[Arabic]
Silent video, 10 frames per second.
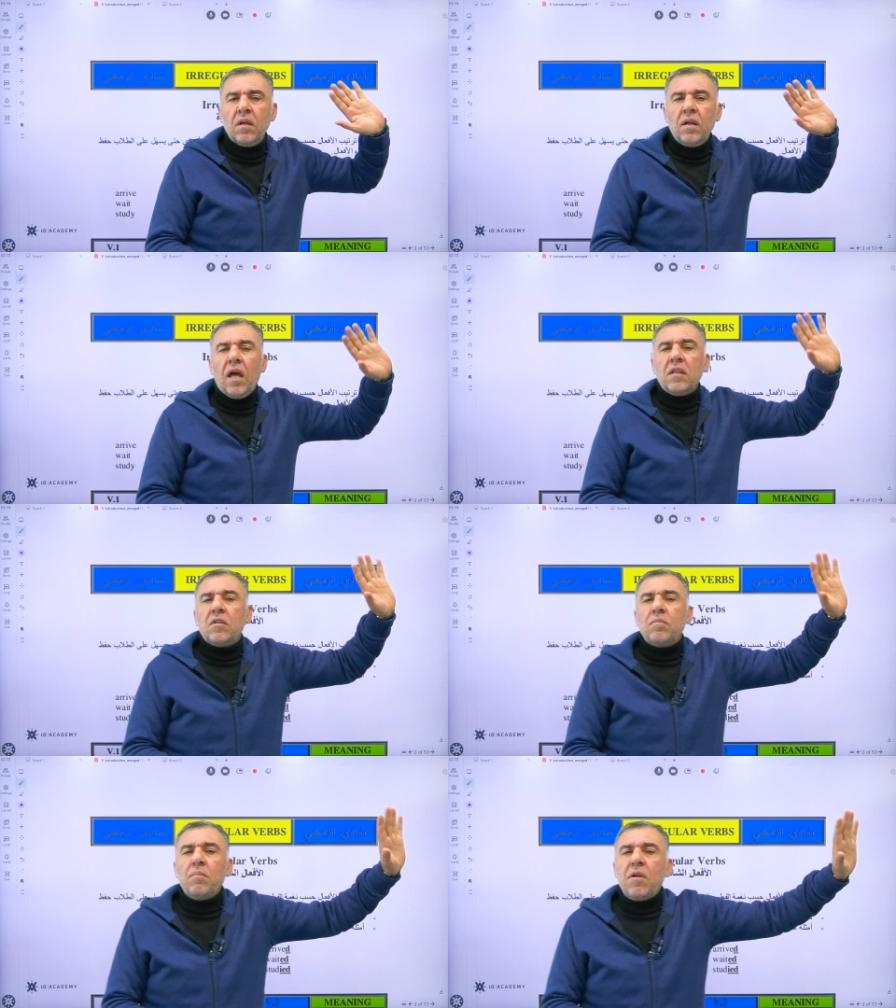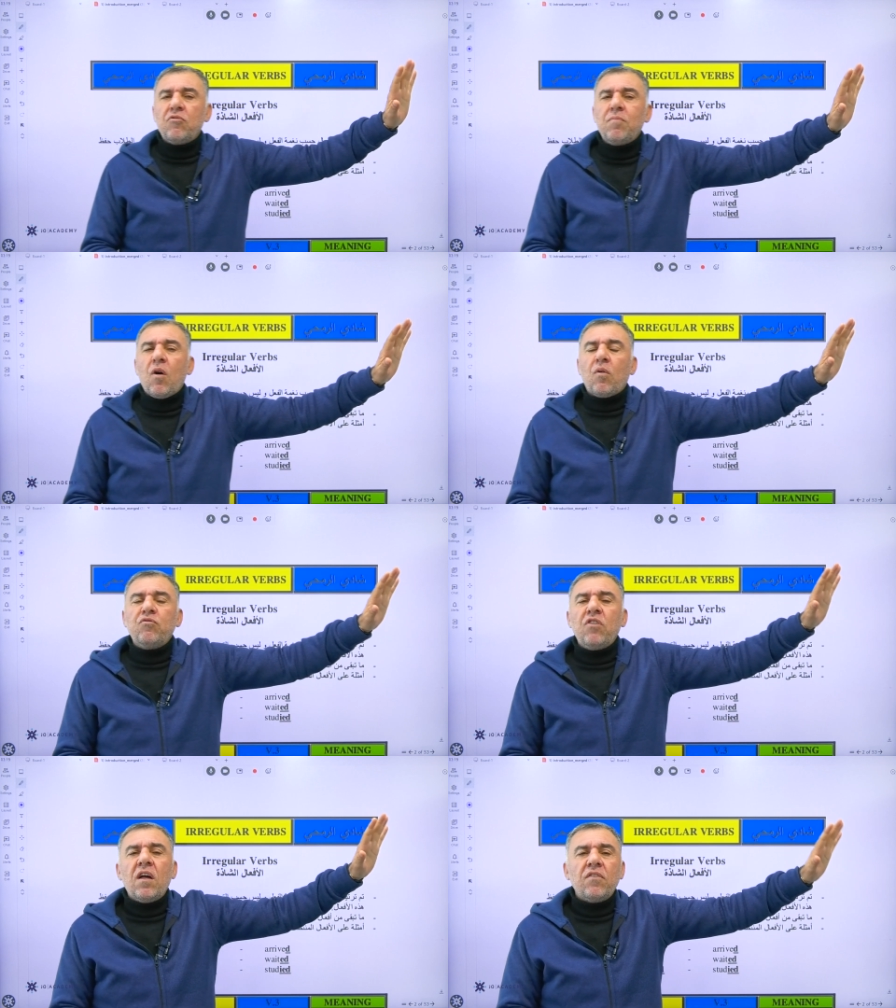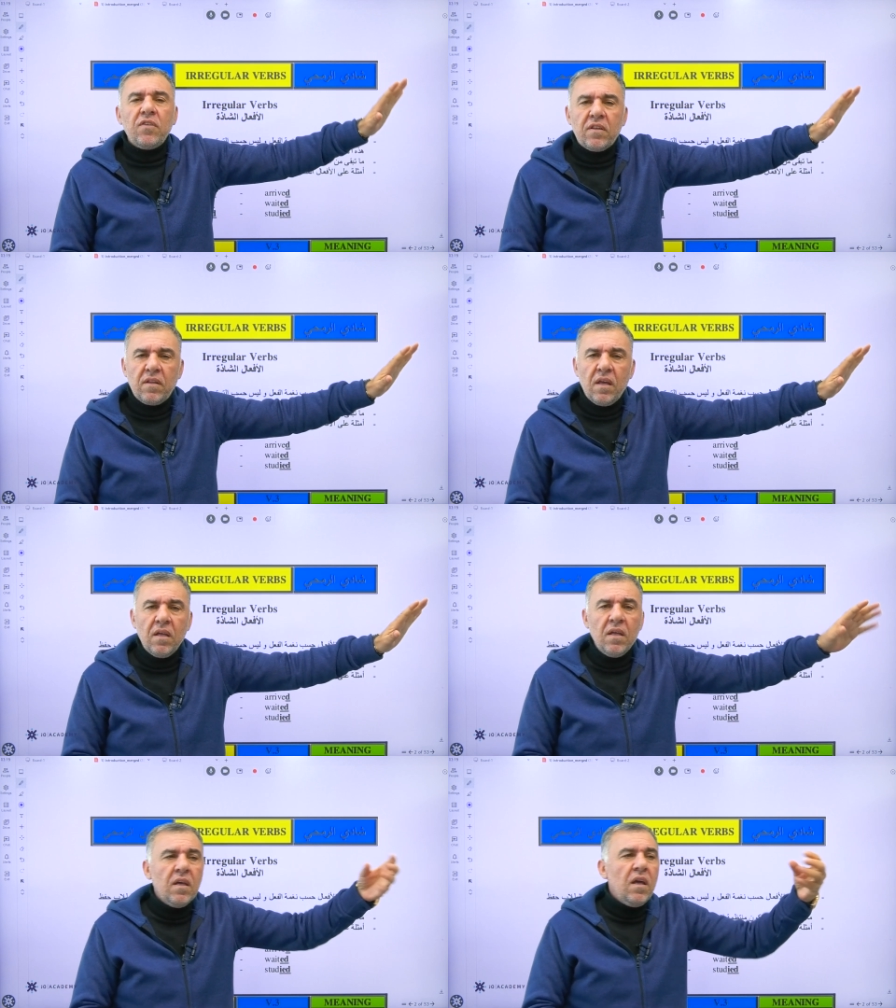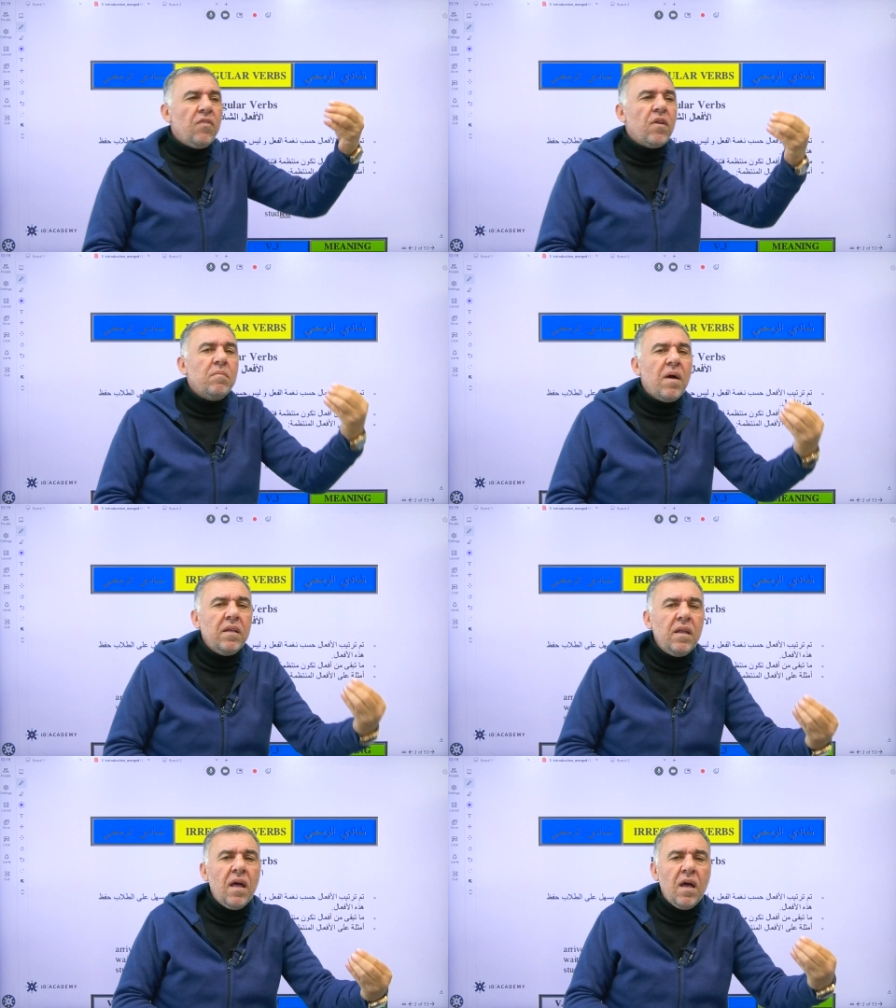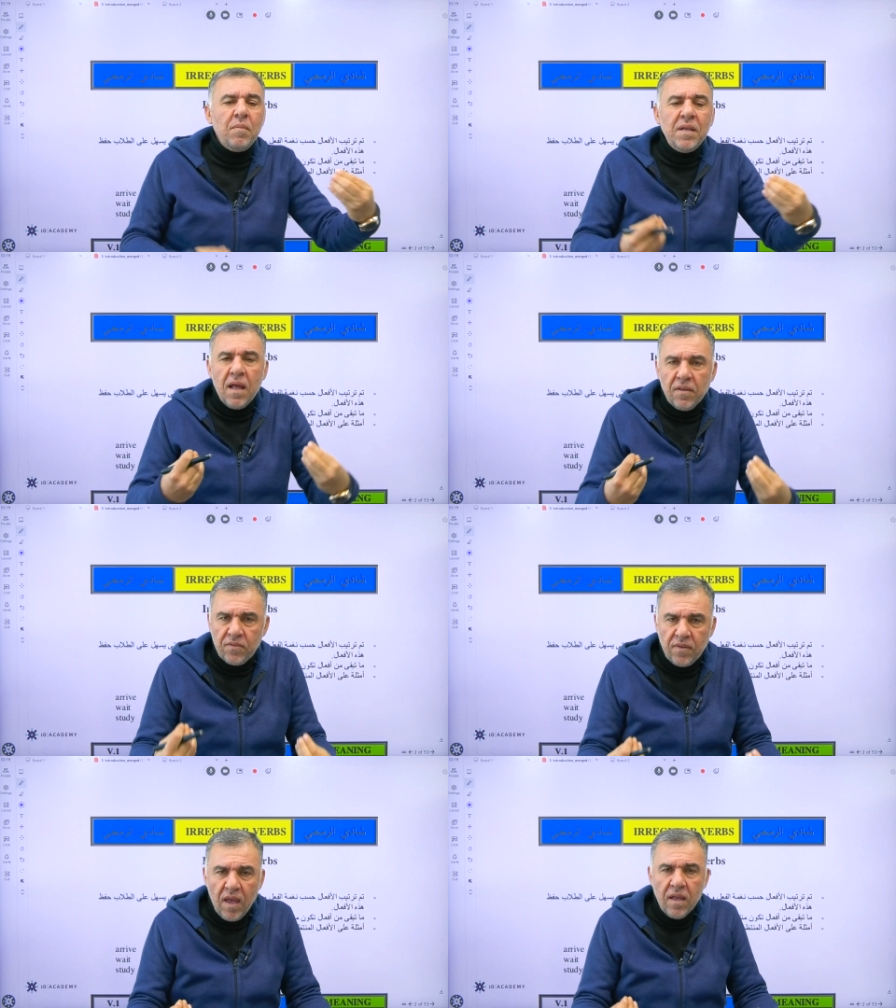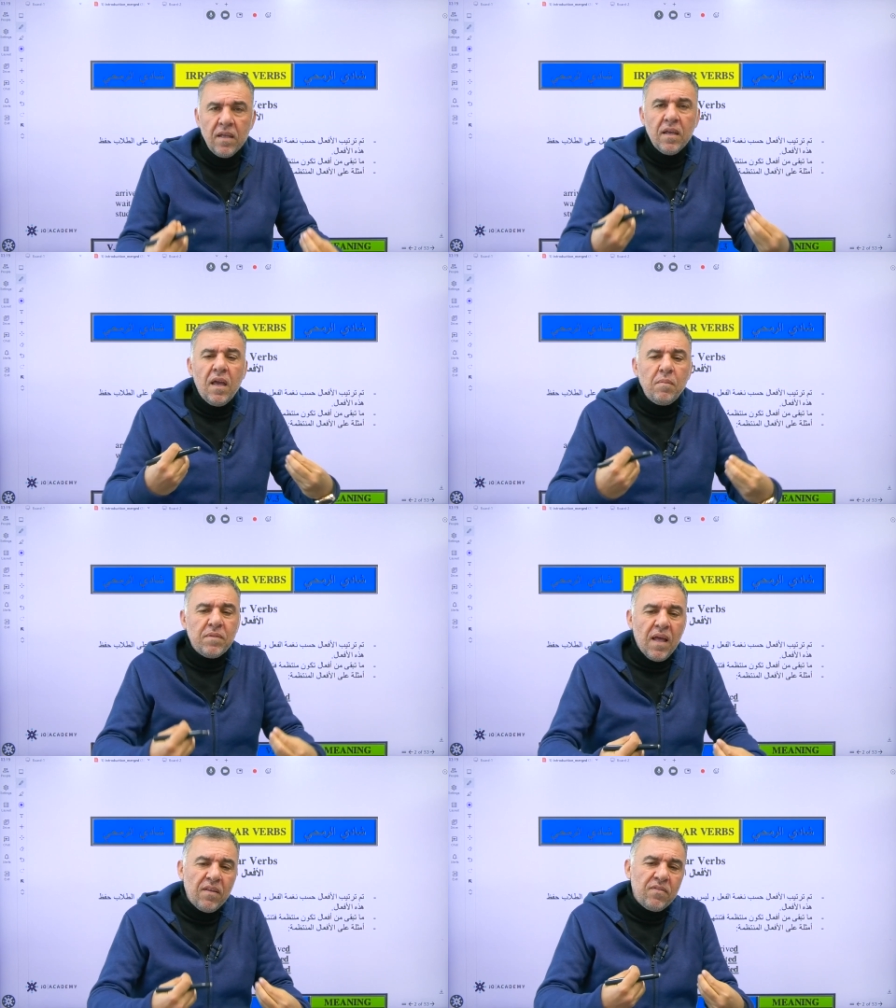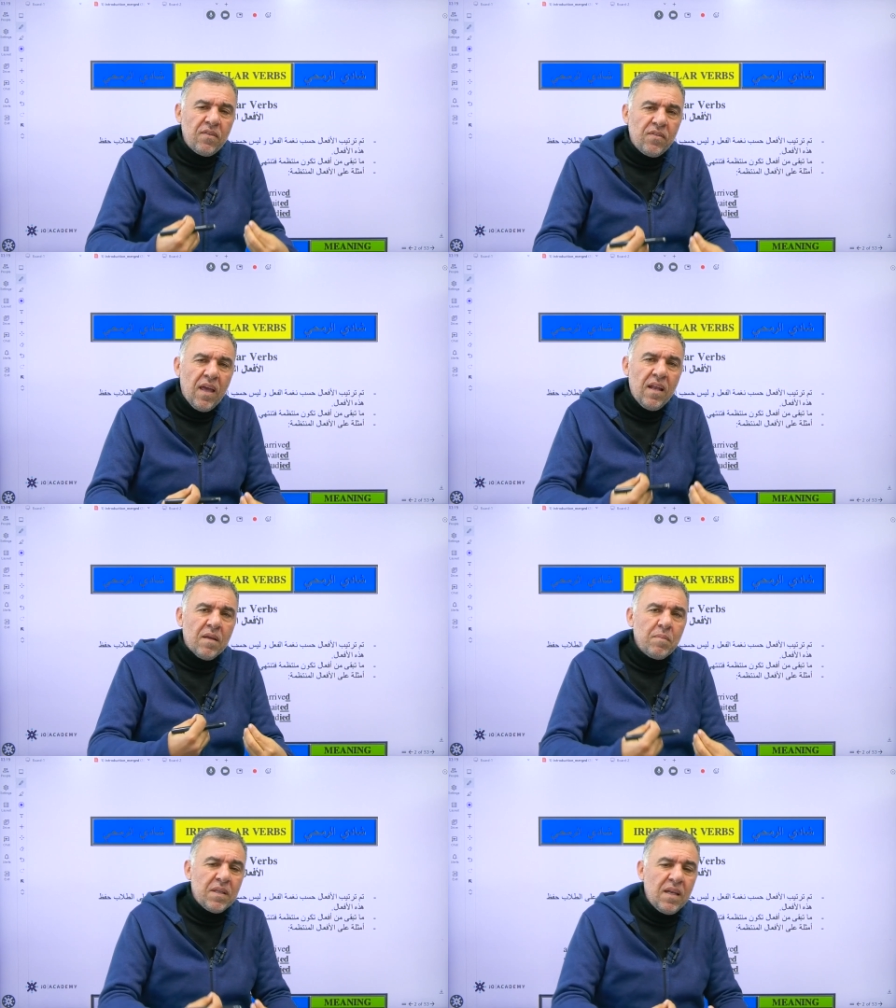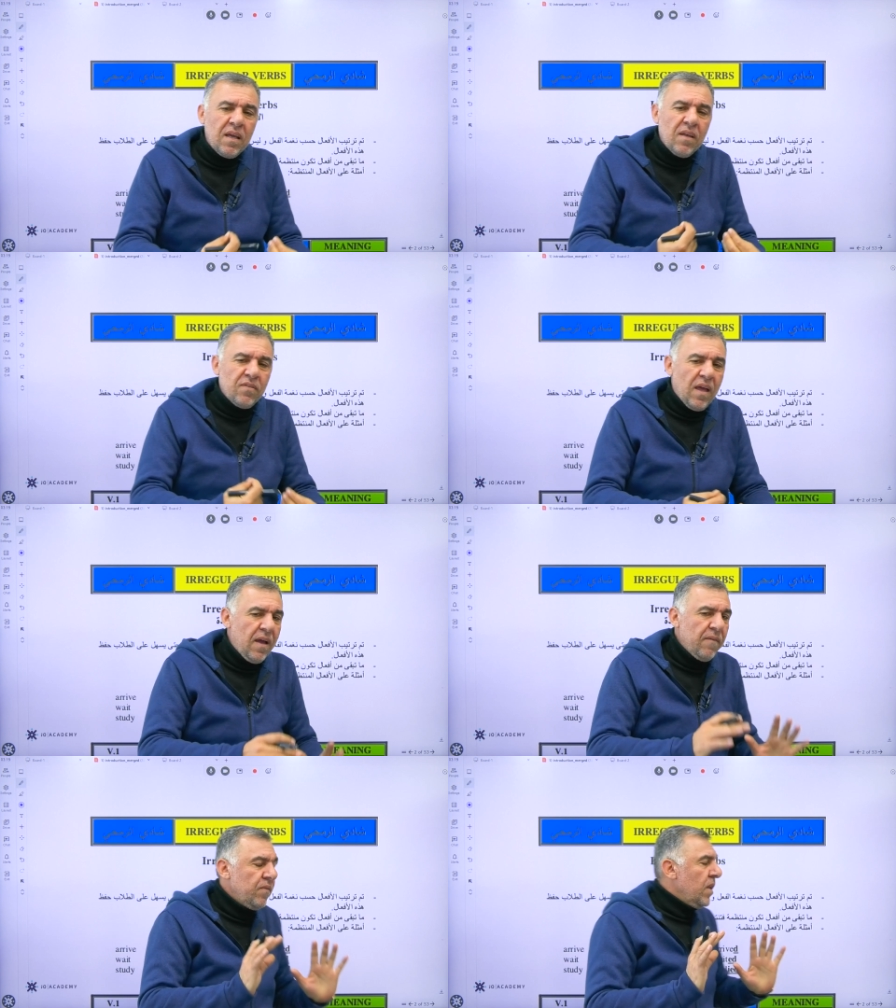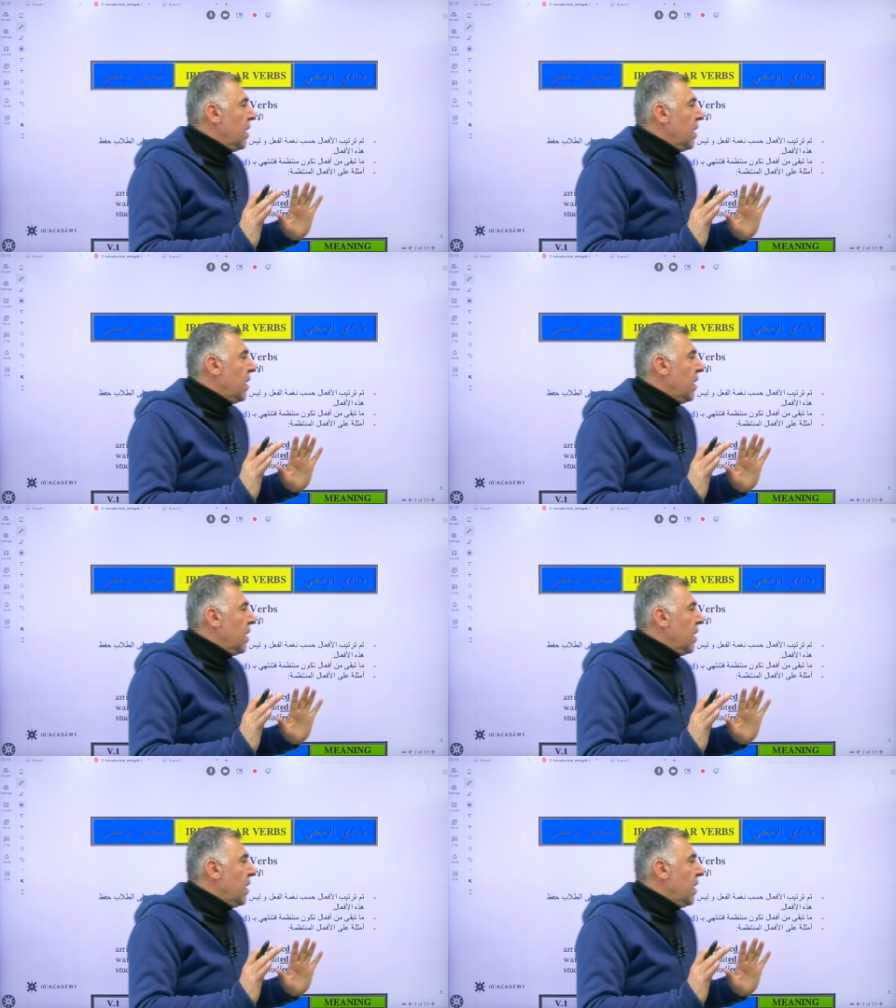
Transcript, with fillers: لحد ما نبلش معكم في شهر ستة، اذا معناها من هسه ابدا اسس حالك بطريقه صح.